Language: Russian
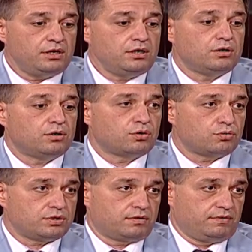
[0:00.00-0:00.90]
и
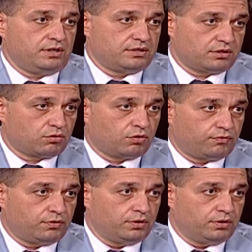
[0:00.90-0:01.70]
русского языков.